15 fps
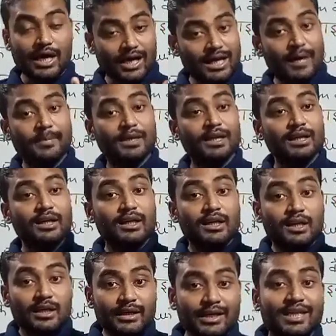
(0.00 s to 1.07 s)
अगर आपने
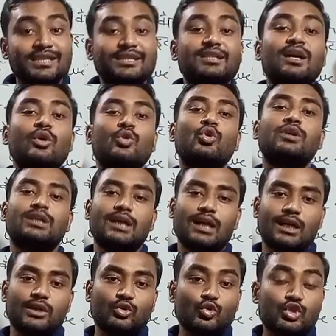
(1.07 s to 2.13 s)
नेट से डाउनलोड किया
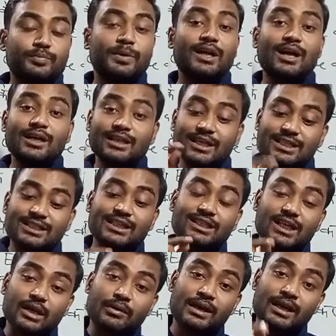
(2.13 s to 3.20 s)
है उस पर
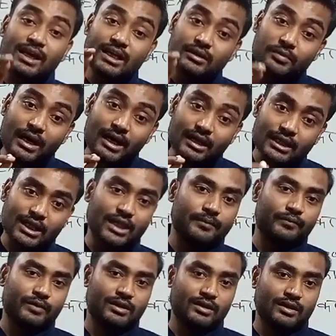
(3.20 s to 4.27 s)
अटेस्टेड करवाना अनिवार्य है
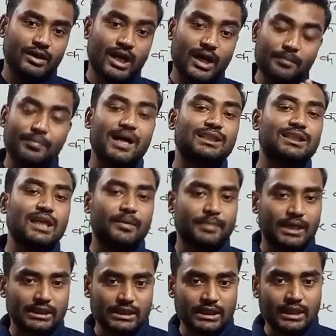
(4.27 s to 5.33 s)
अब बात यहां
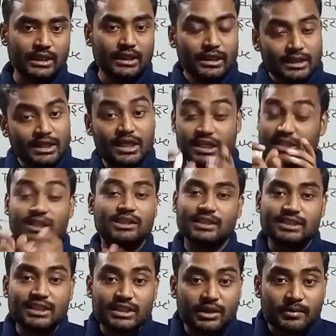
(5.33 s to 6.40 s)
पे आती है कि किससे
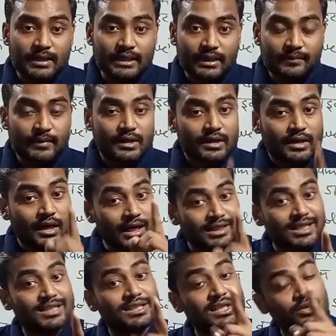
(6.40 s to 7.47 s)
अटेस्टेड करवाएंगे
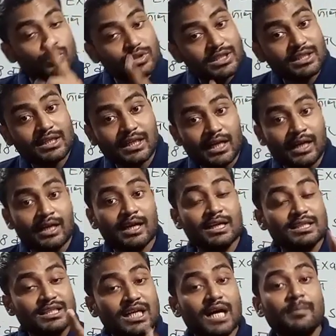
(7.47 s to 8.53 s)
अटेस्टेड उसी का कराना
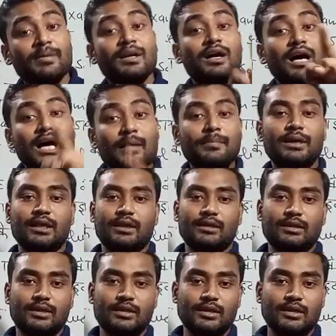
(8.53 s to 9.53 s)
है जहां पर आपने